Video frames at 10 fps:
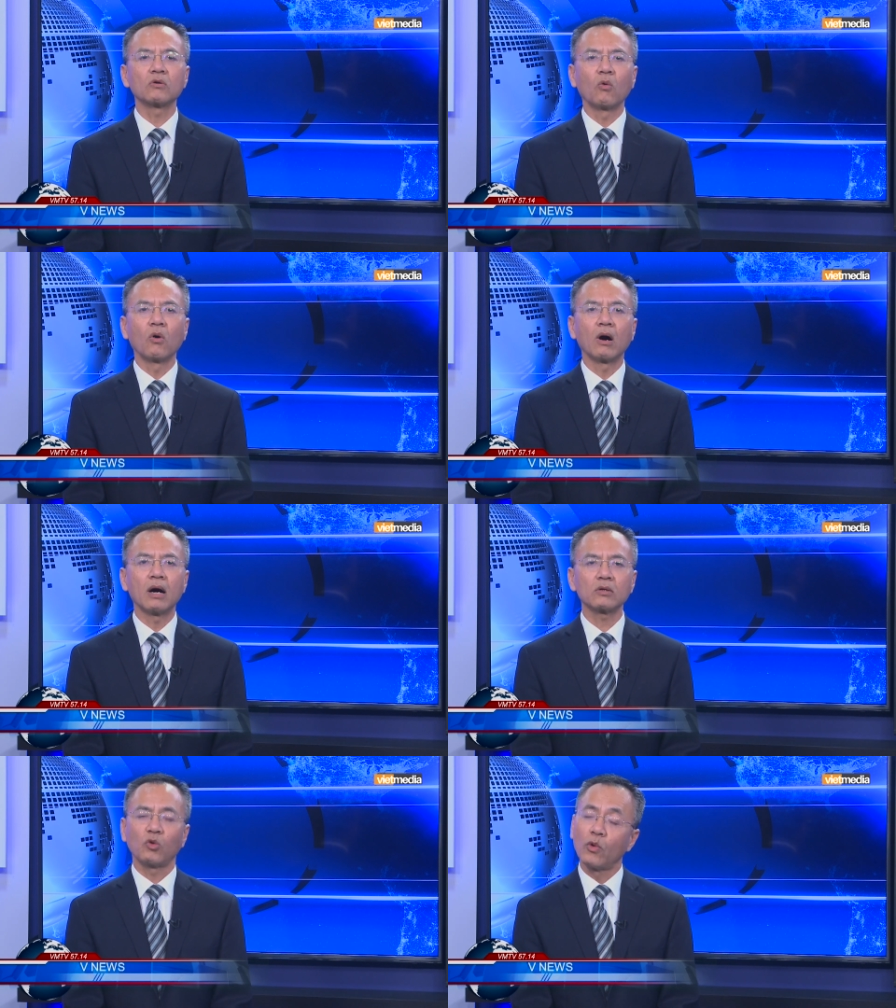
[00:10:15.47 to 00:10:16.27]

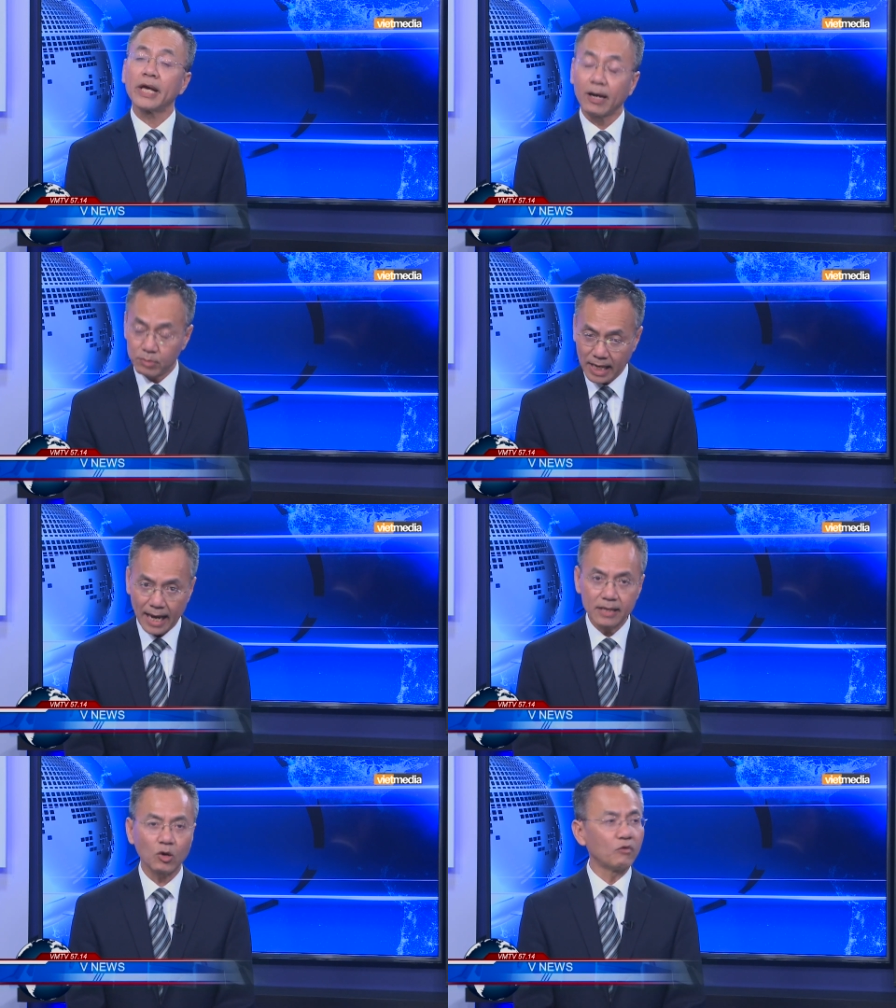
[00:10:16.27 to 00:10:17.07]
của chủ nghĩa cộng
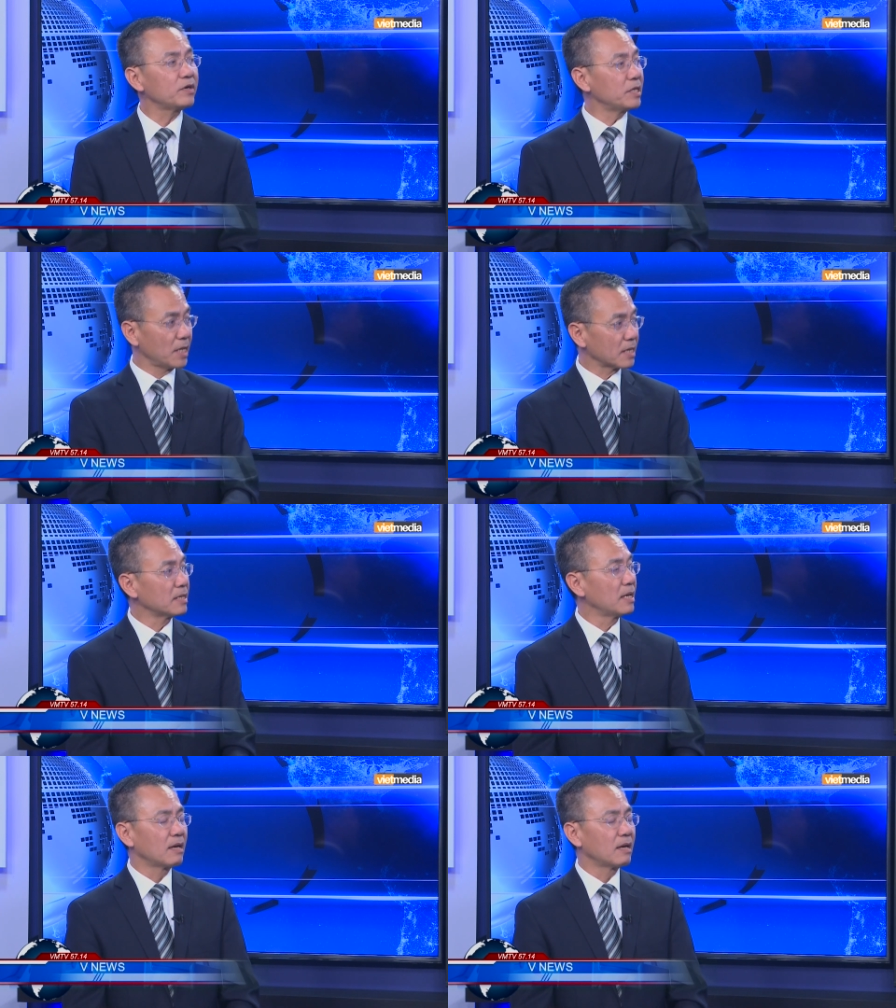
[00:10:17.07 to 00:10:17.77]
sản đối với người dân